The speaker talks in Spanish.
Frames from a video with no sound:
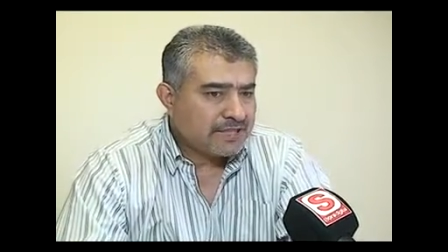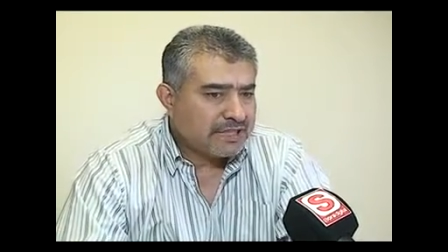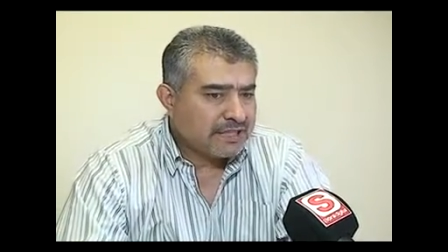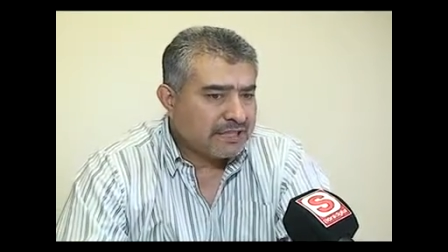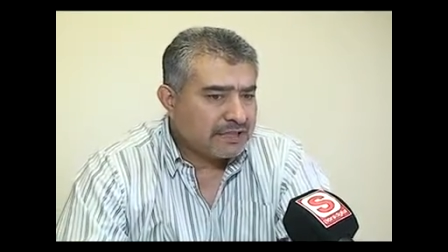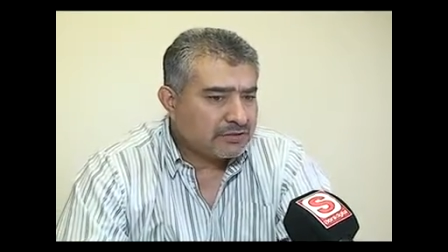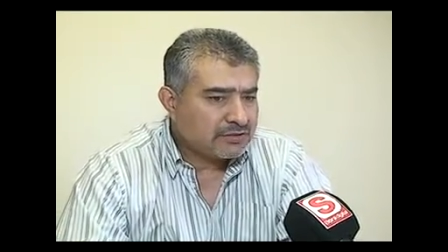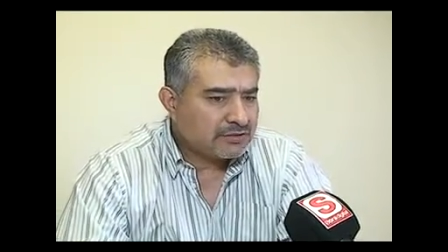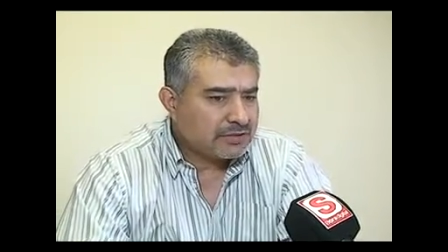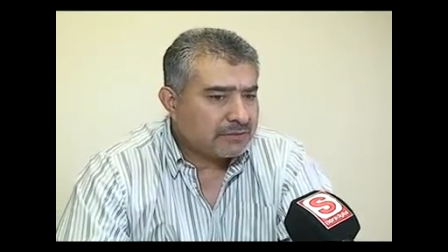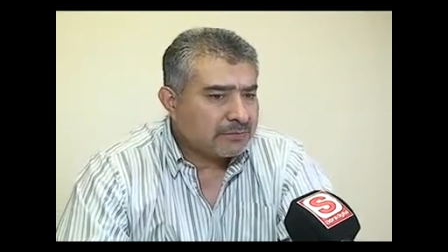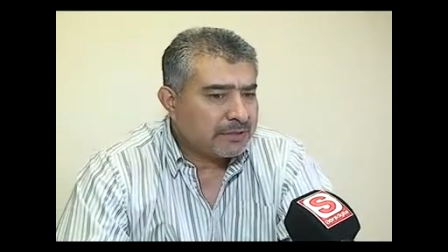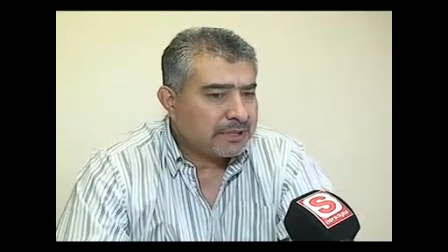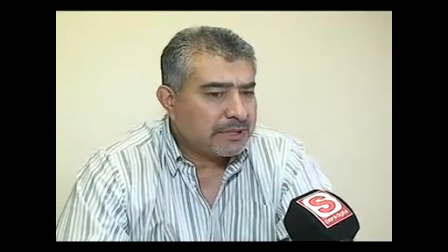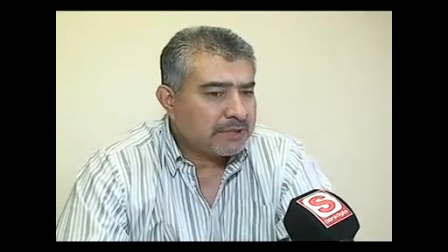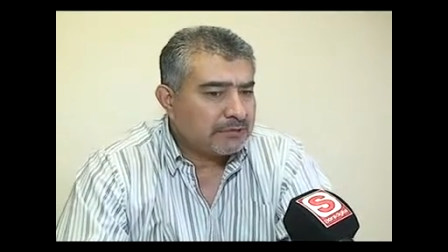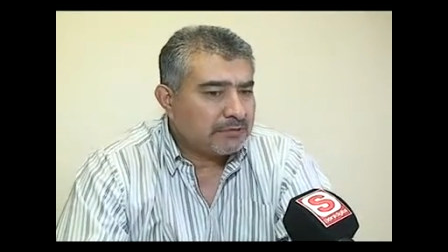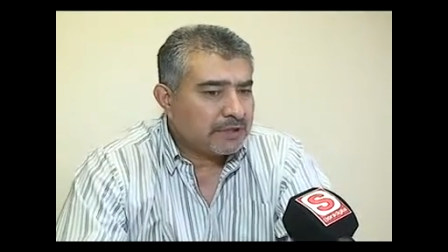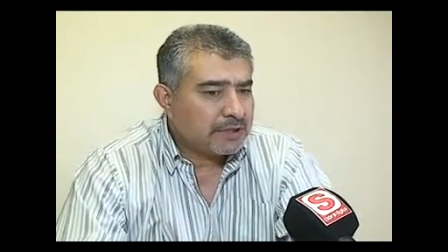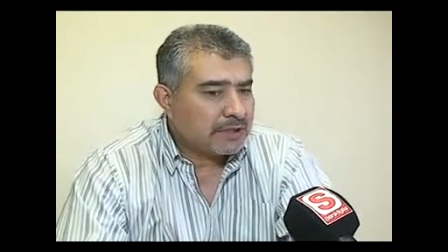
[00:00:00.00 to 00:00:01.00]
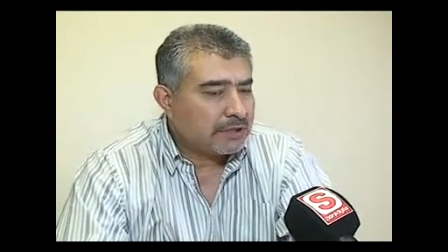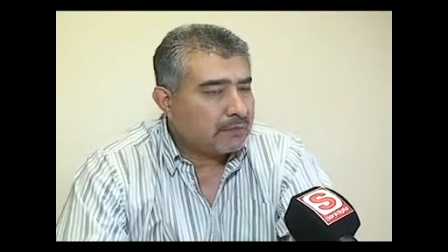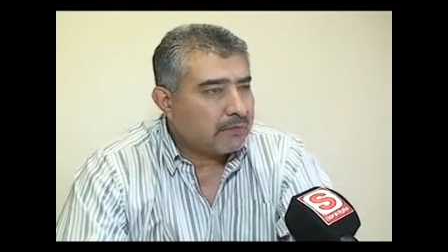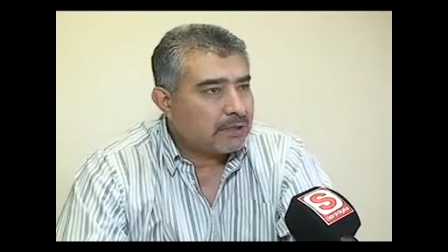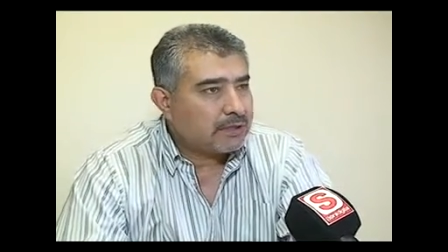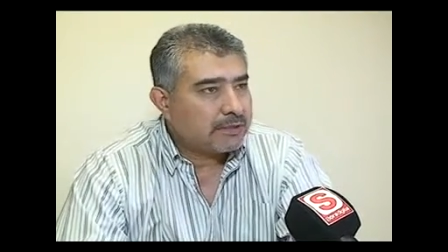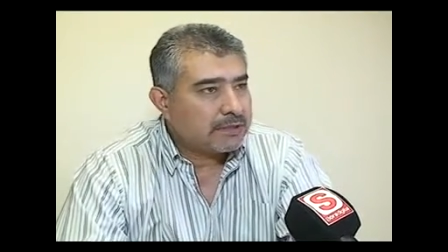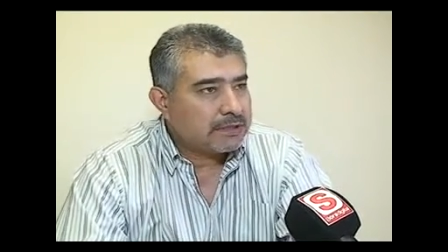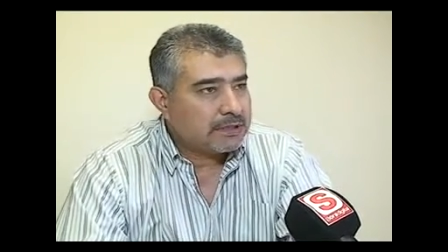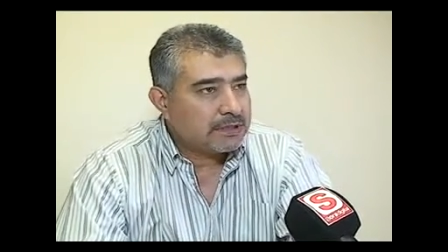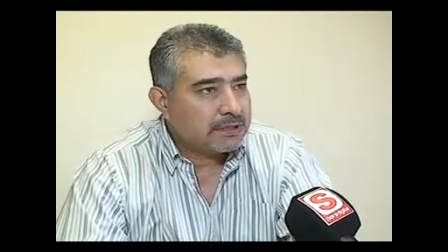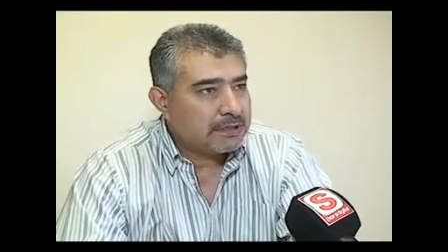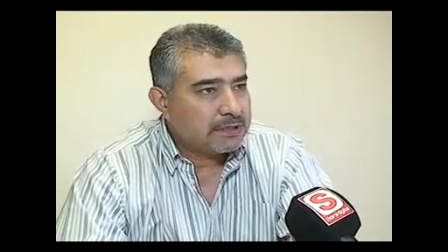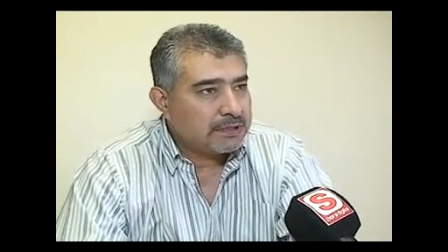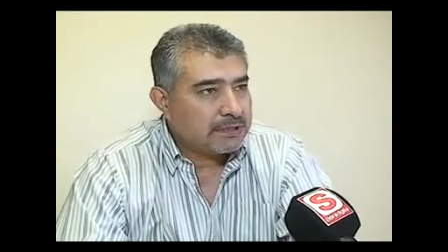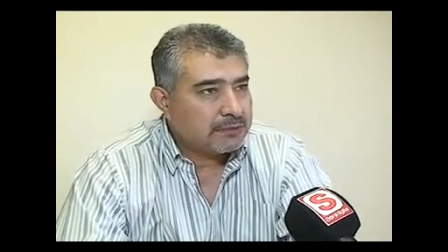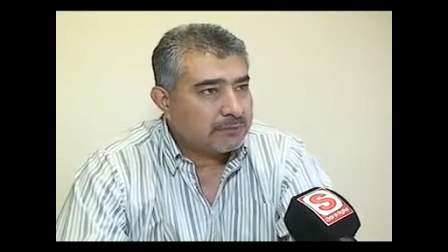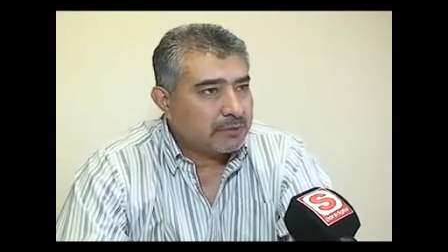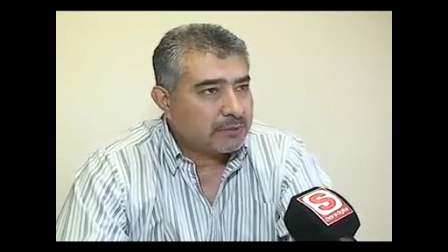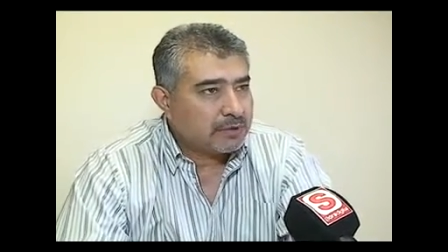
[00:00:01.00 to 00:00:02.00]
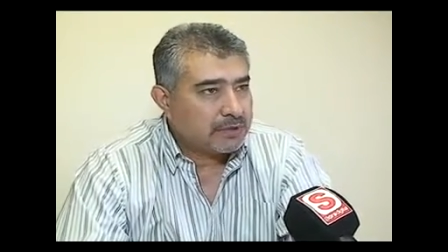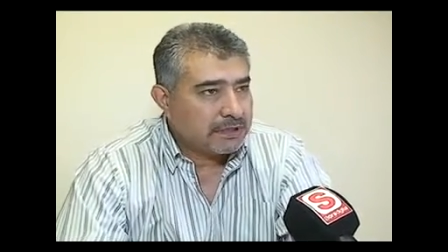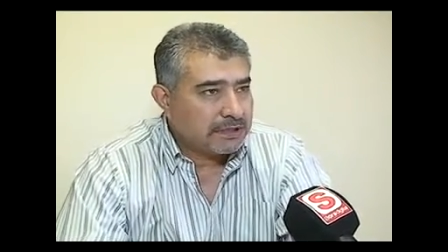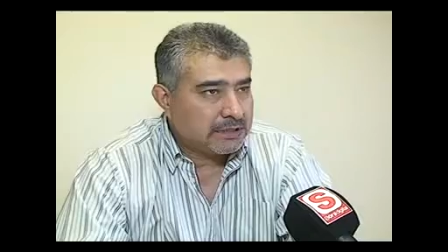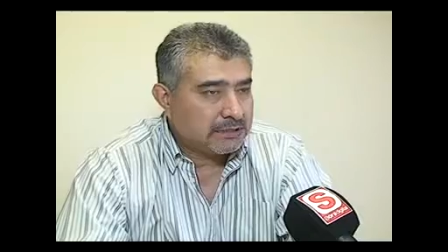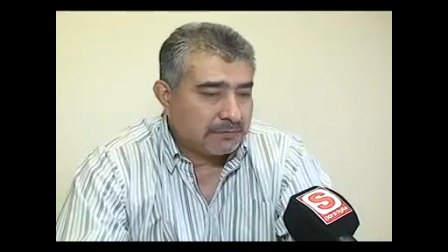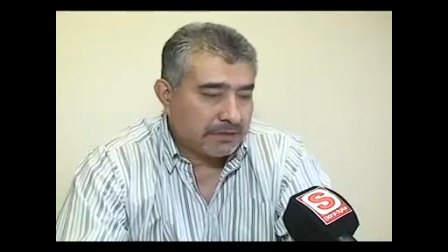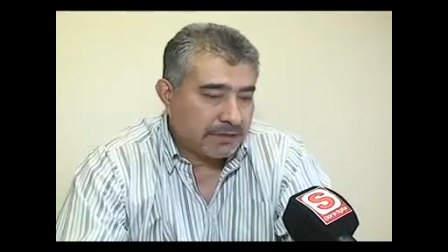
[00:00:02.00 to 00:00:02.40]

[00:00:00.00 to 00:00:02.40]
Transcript: En eso también hay una deuda bastante importante,